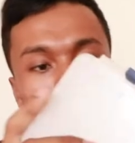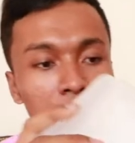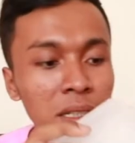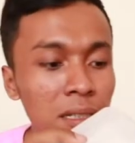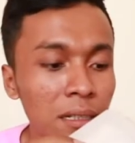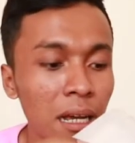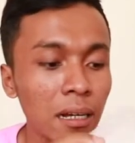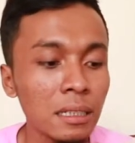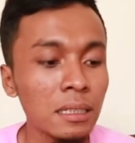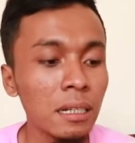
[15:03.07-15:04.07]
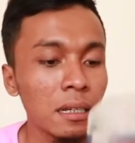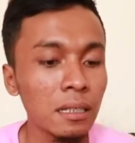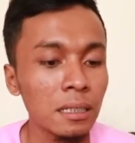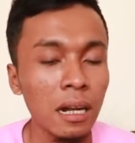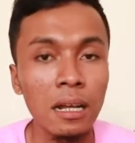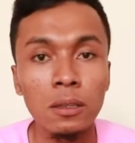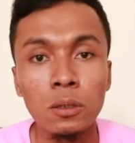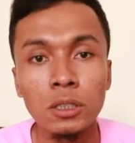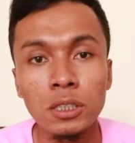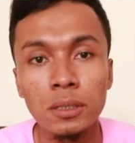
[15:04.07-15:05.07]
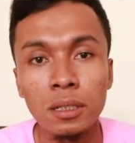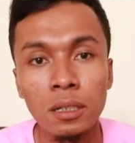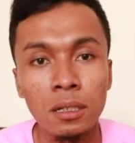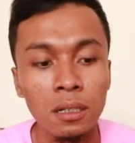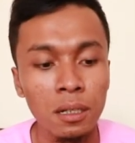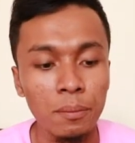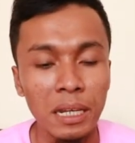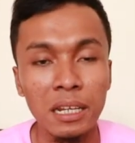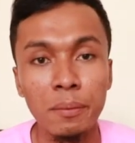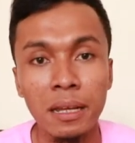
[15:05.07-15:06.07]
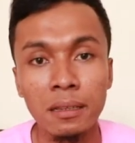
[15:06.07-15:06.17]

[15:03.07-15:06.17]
pesan yang kecil guys 100 mm